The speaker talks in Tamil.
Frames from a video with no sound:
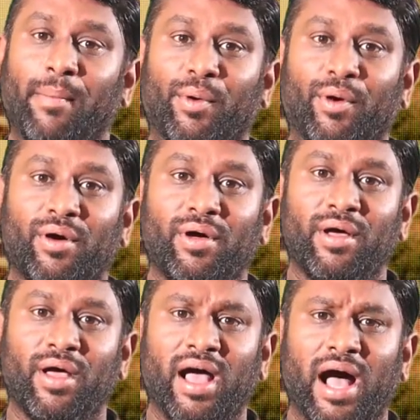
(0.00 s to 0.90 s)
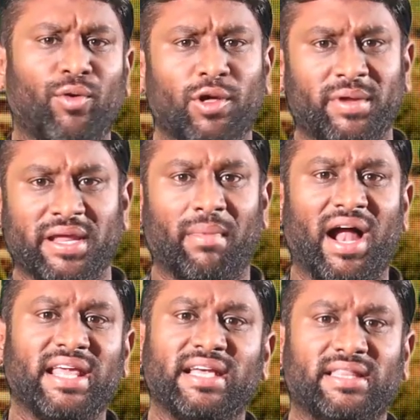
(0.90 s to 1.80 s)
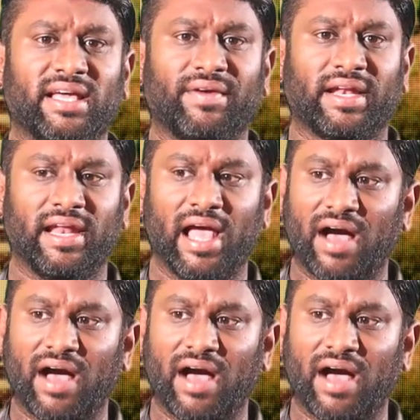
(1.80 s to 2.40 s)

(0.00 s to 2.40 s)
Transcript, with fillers: அப்போது அவ்வளோ பெரிய மாளிகை தேவையில்லை